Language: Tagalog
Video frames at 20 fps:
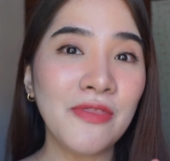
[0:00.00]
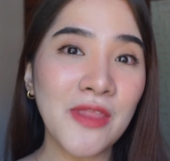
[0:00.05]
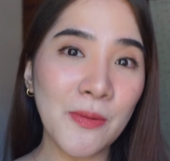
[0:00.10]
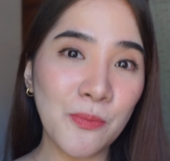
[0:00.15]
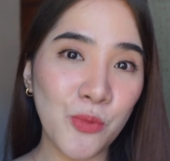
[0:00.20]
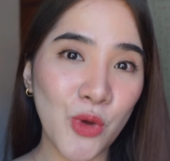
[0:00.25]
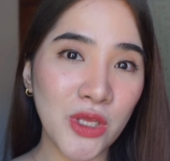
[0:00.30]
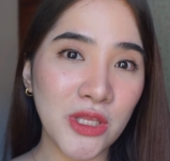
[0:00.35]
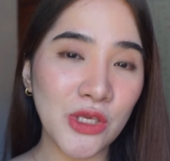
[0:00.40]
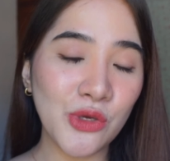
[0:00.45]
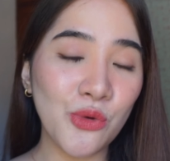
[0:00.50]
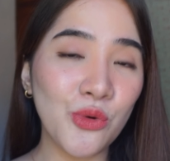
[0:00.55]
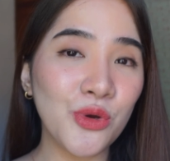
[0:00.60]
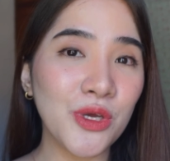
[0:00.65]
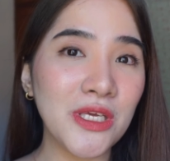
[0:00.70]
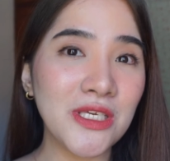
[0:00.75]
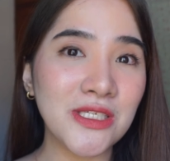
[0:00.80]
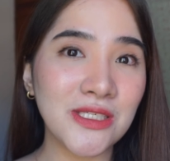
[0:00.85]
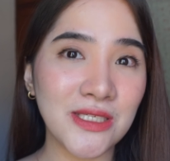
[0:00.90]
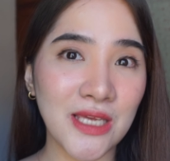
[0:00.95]
na pwede
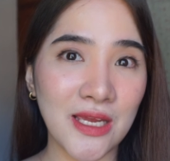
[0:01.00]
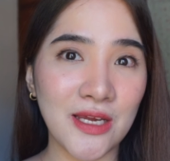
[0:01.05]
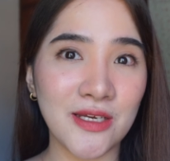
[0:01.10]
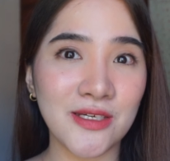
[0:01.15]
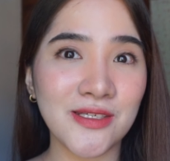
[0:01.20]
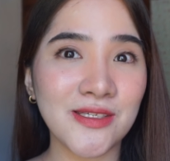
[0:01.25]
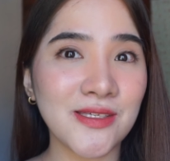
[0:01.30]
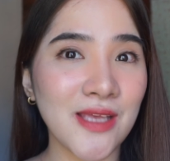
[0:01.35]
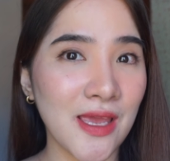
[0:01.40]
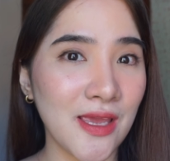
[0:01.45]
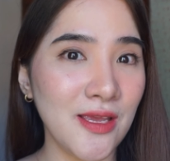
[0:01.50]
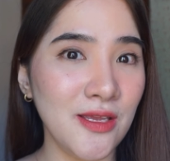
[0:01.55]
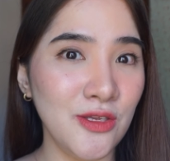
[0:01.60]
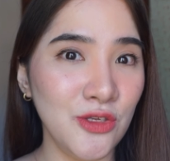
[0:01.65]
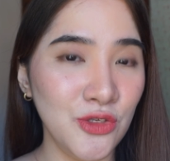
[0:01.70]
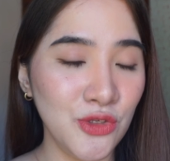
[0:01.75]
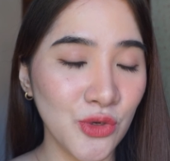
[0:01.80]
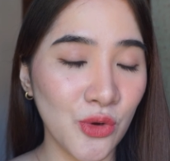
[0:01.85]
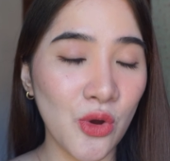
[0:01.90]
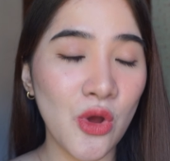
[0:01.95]
kong i-share sa
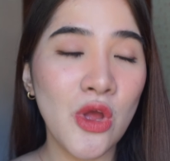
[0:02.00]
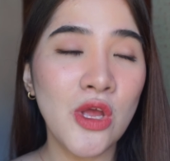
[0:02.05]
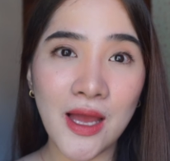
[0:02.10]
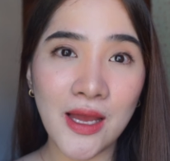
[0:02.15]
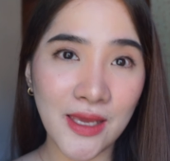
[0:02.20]
inyo.